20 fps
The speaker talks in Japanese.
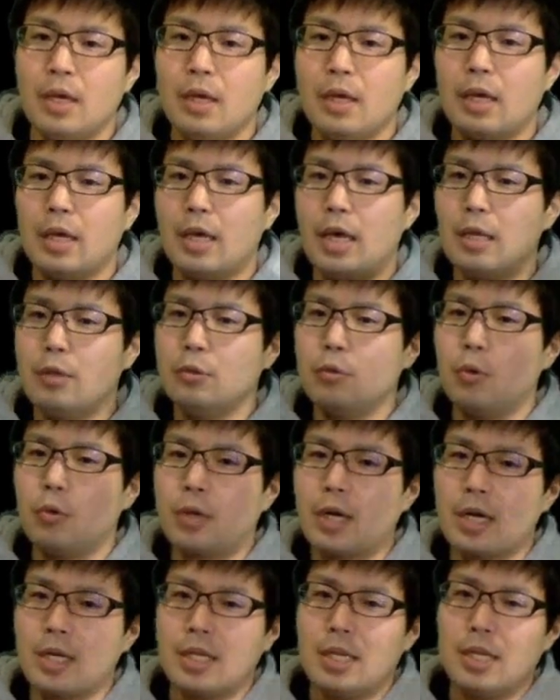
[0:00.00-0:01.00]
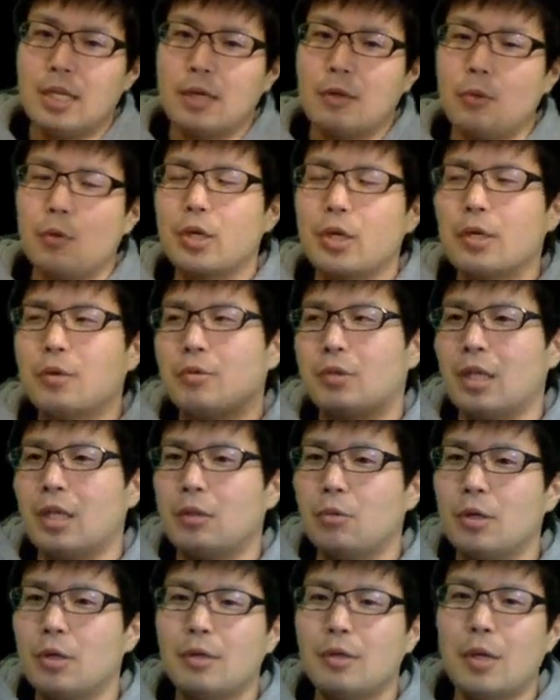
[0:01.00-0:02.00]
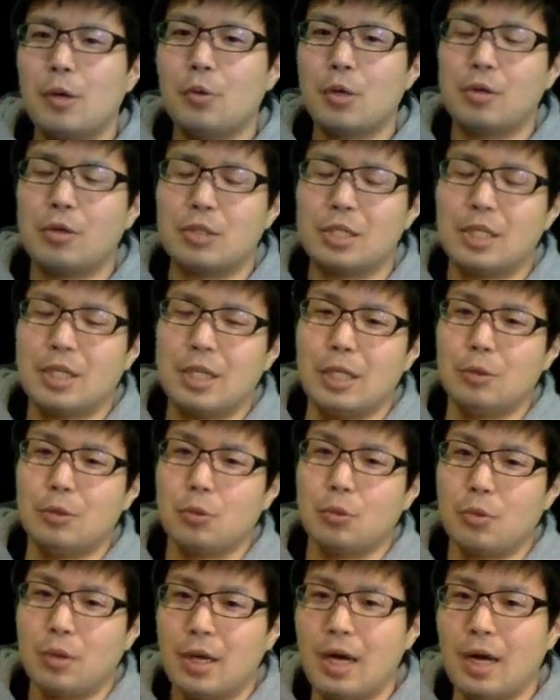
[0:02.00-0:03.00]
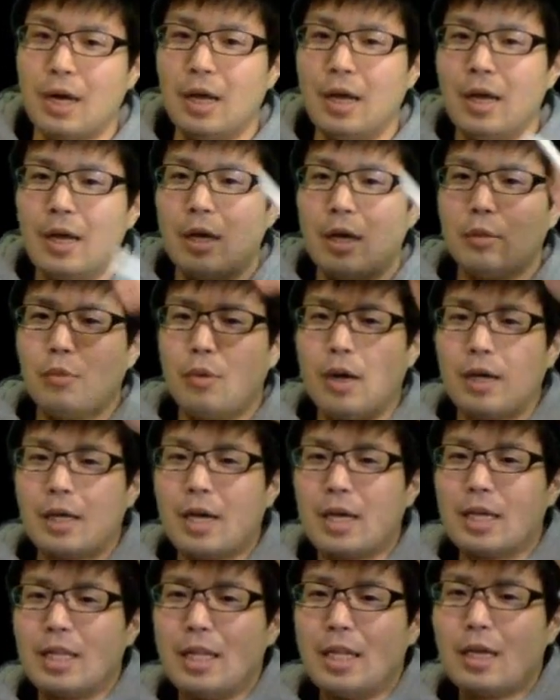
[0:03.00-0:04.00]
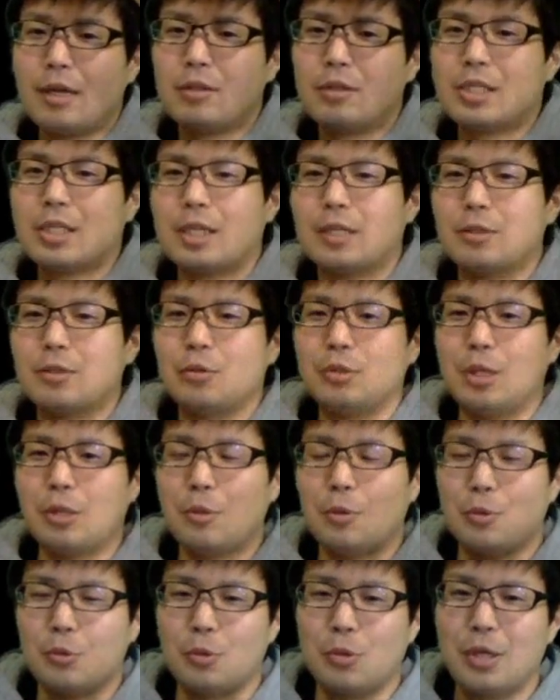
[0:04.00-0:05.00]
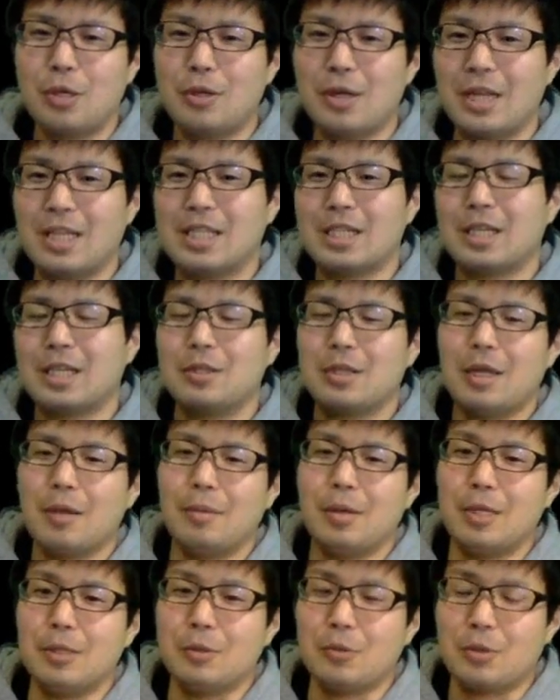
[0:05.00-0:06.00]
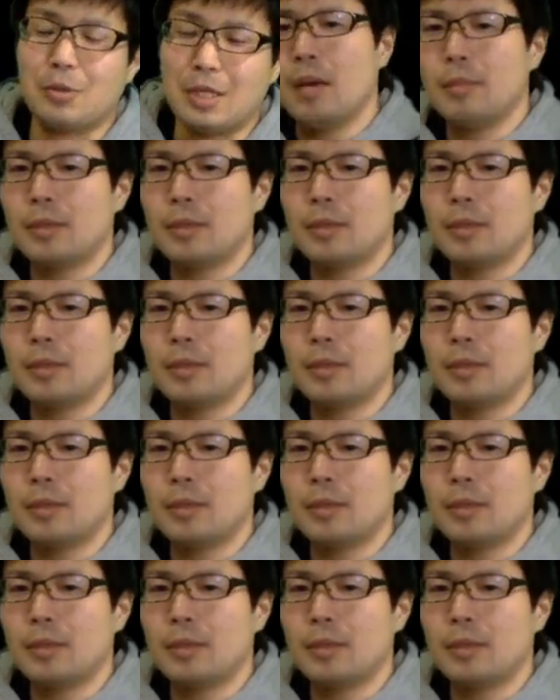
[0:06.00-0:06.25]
えー、n を限りなく大きくってどれぐらい大きくしたらいいのとか、あとは限りなく近づくってどれぐらい近づけばいいのとかね。